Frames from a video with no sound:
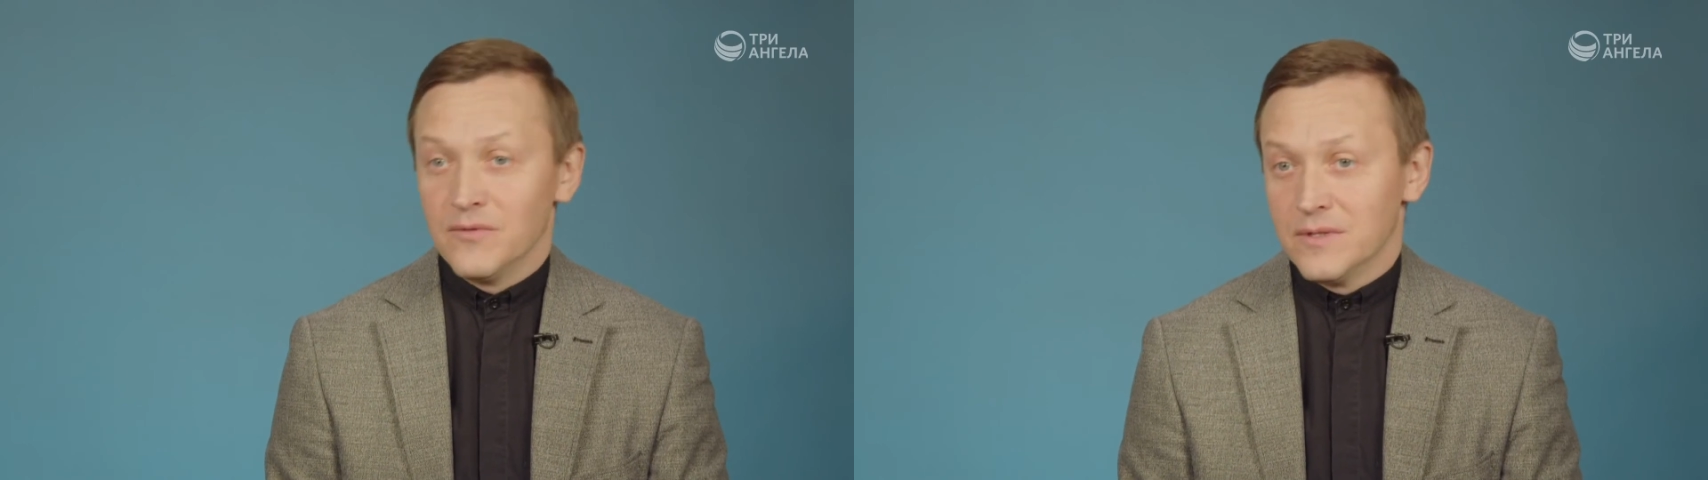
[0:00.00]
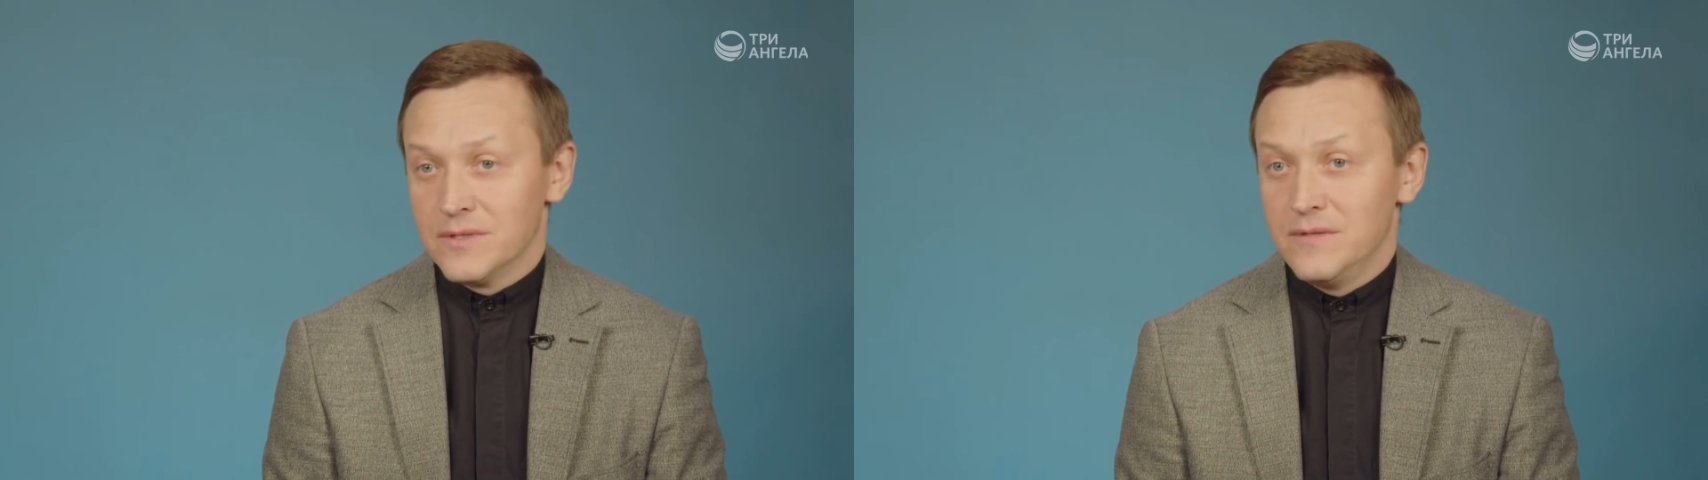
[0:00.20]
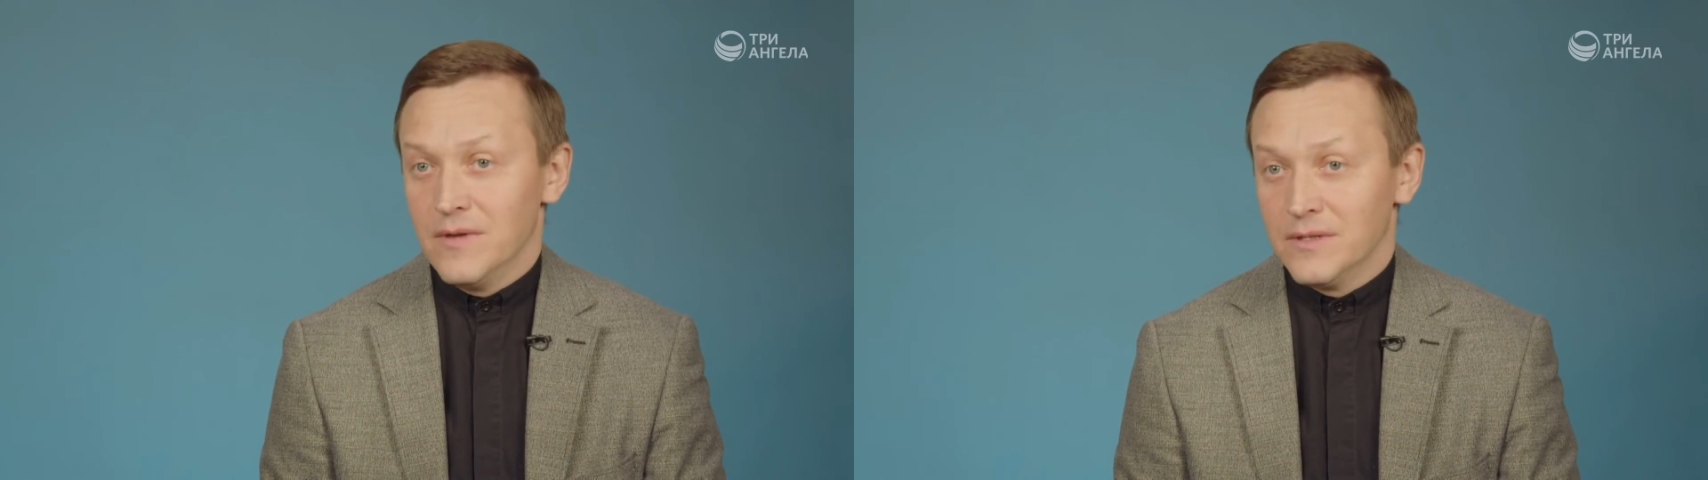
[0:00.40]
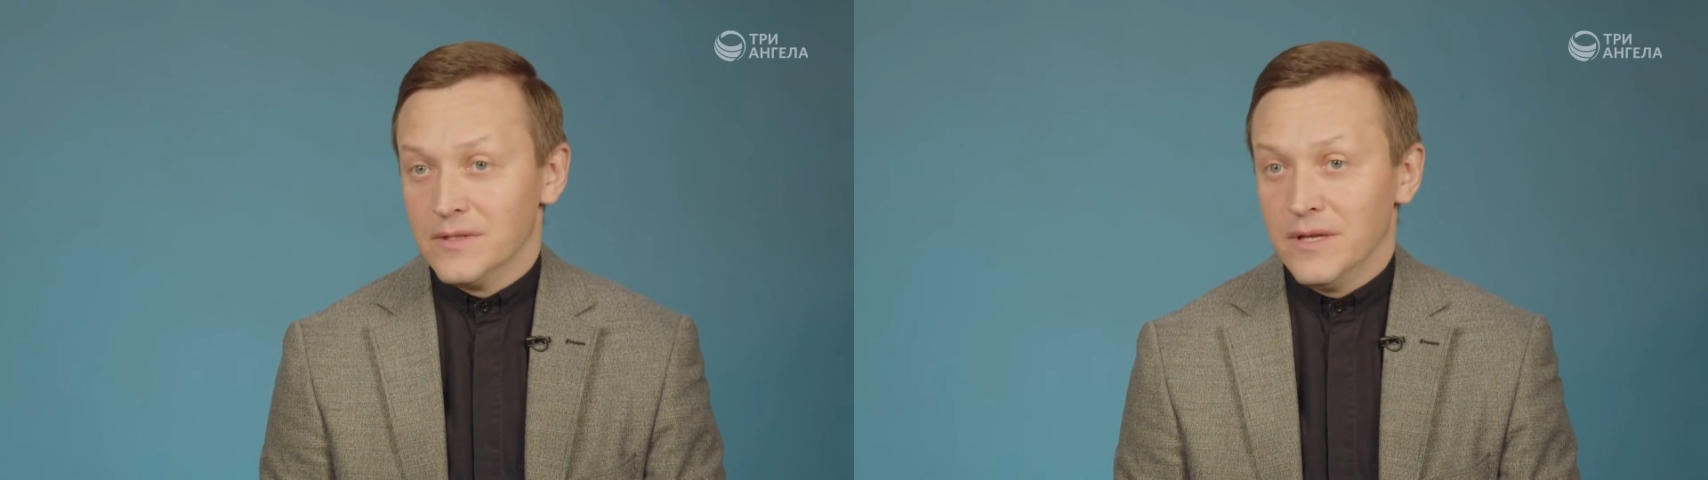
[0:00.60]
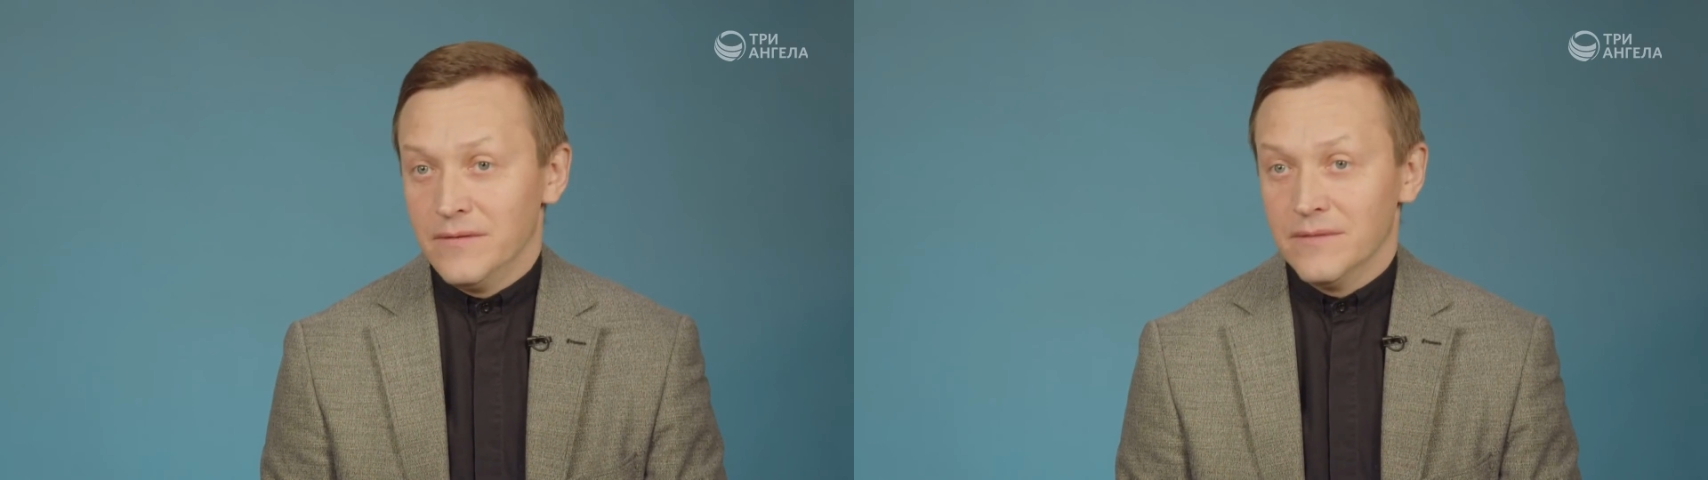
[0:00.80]
в 29
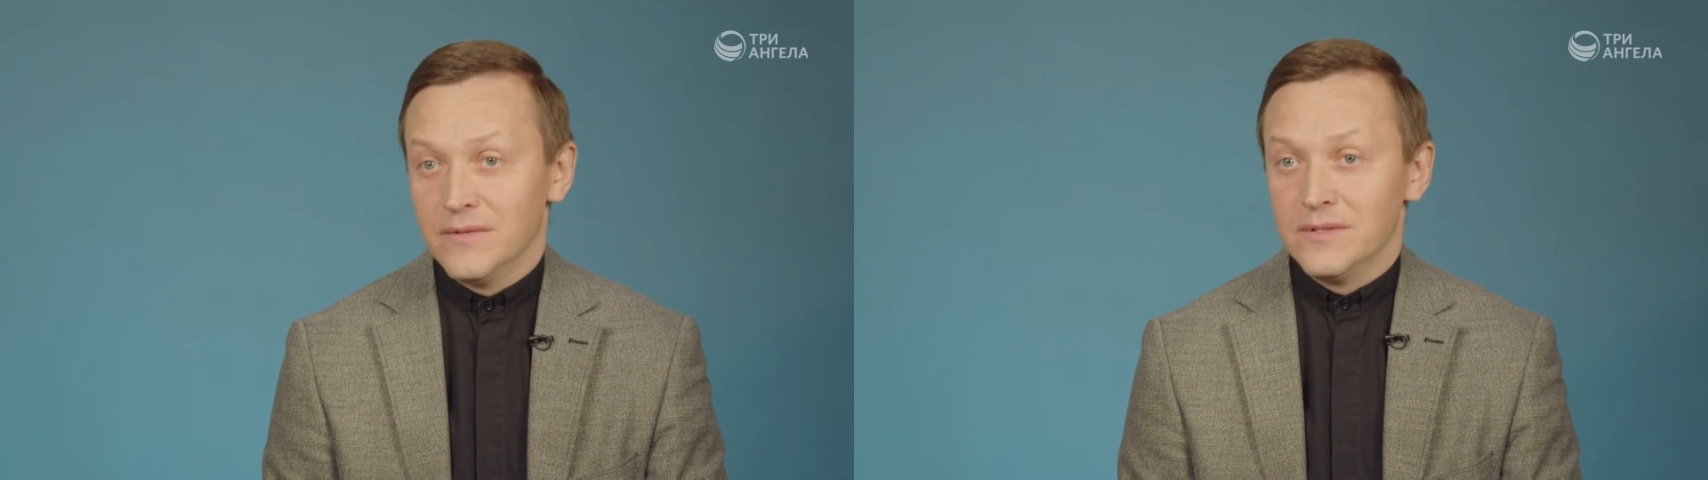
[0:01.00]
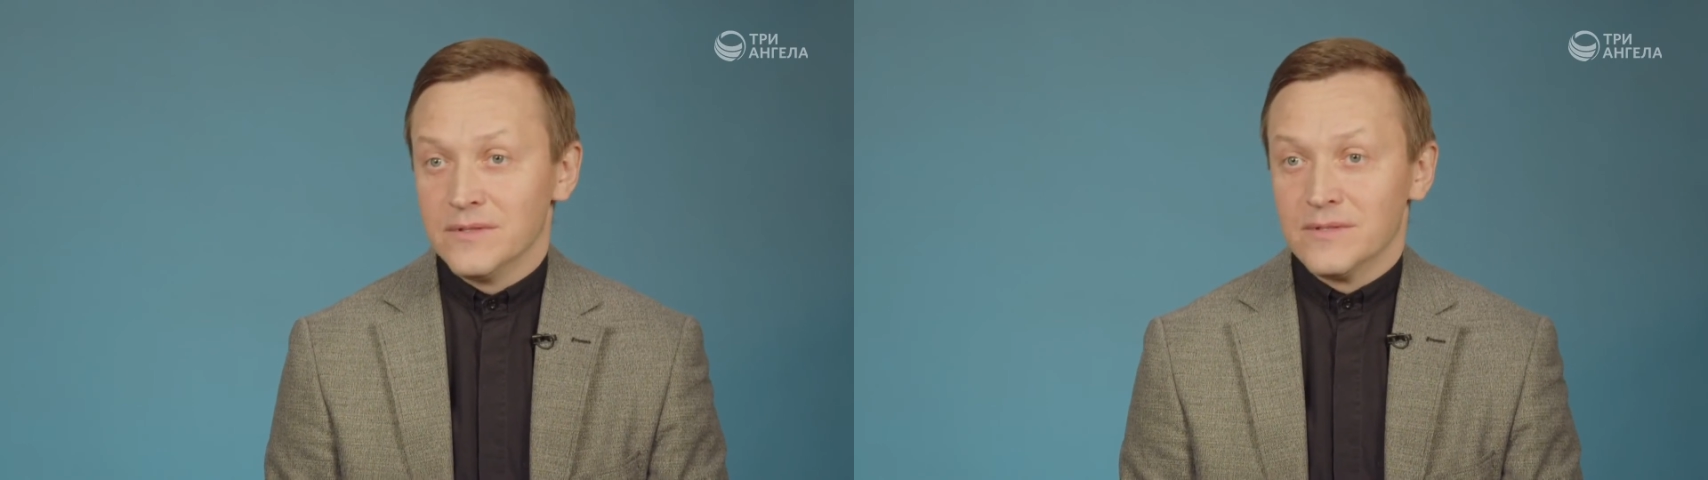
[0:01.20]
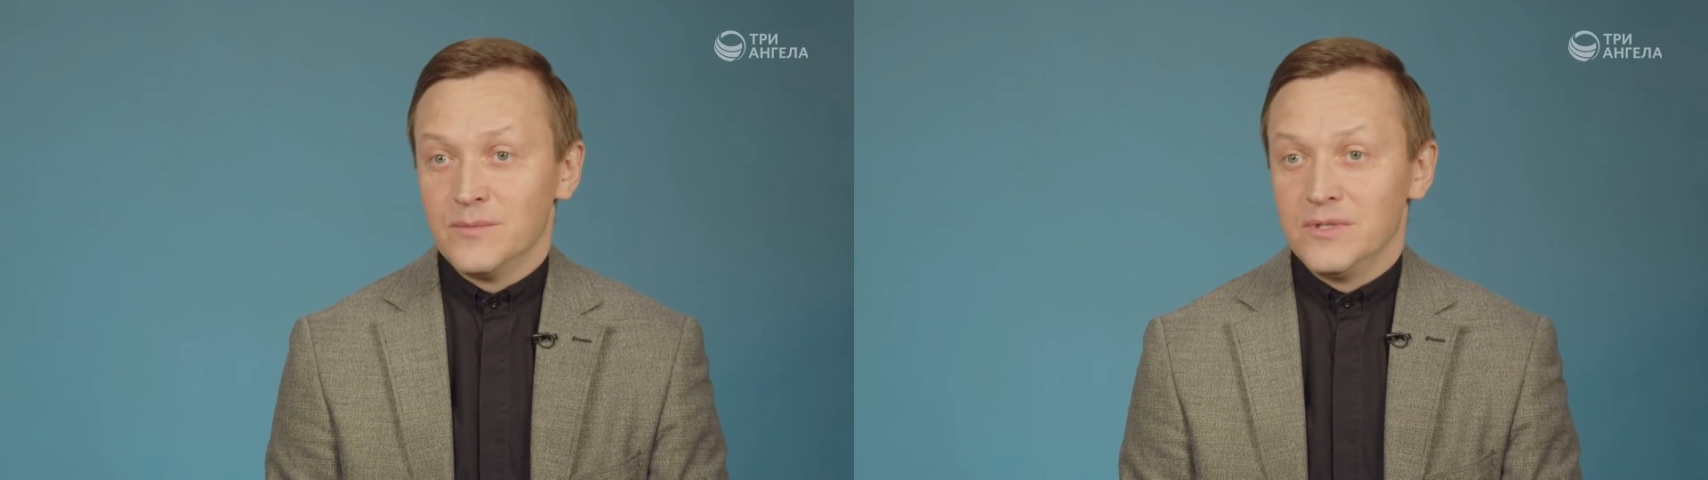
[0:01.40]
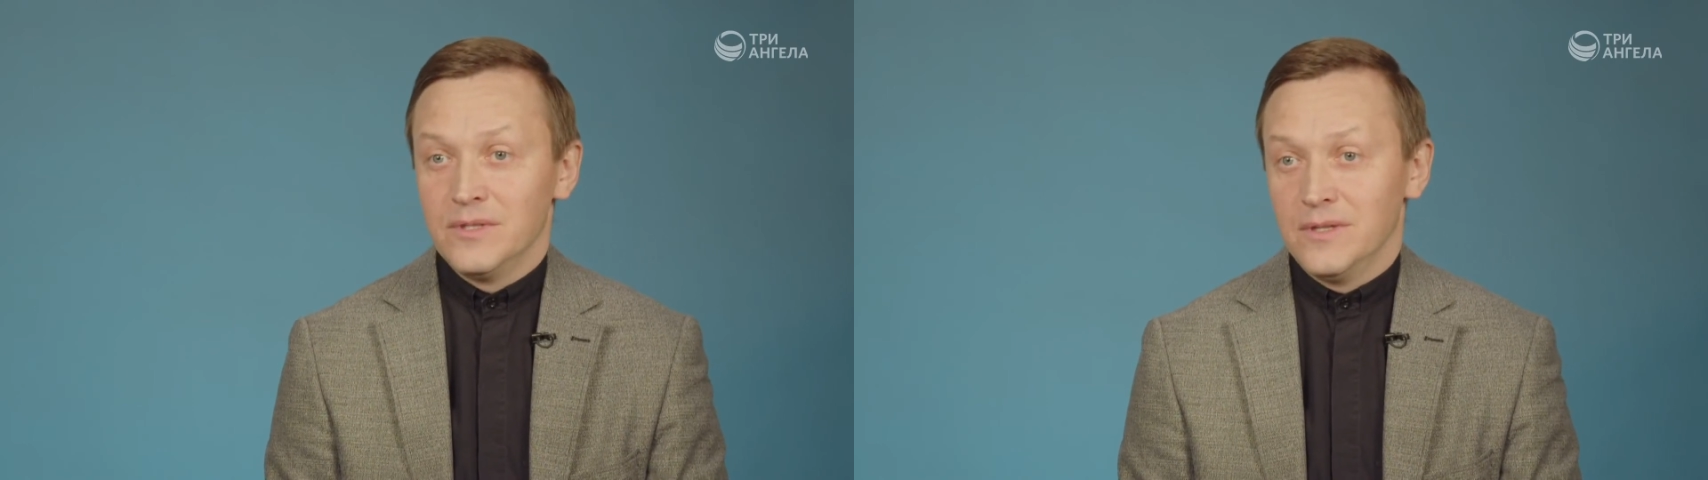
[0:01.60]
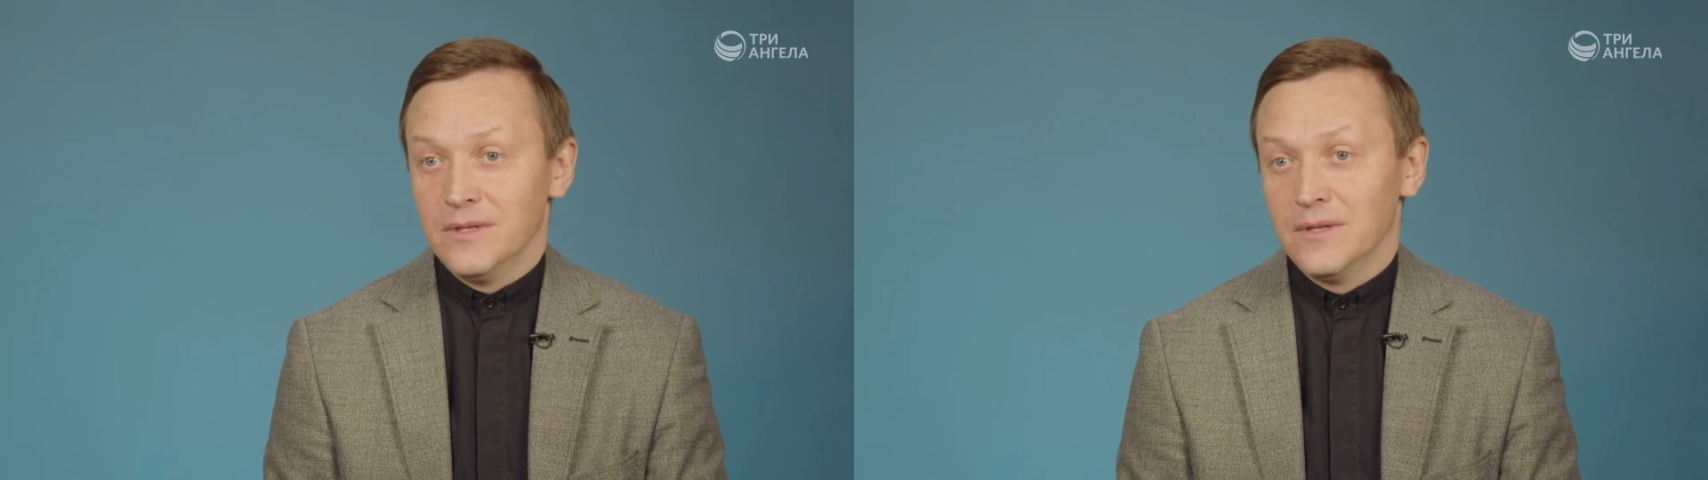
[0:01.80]
главе, в 11
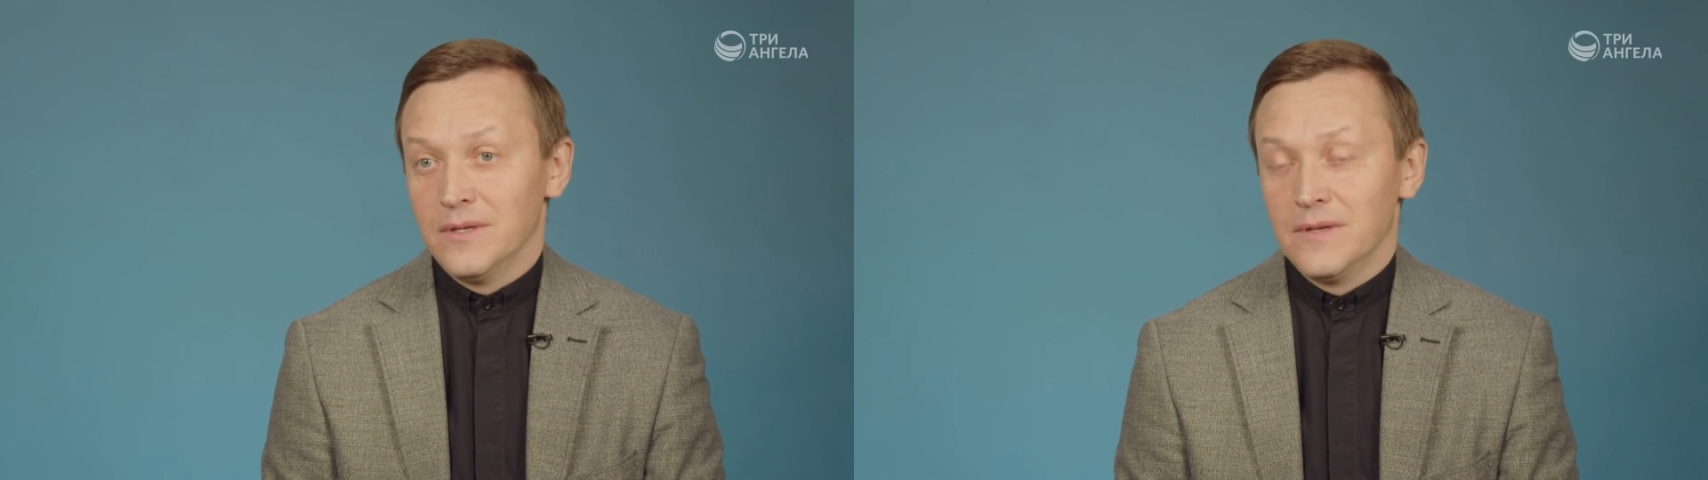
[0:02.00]
стихе,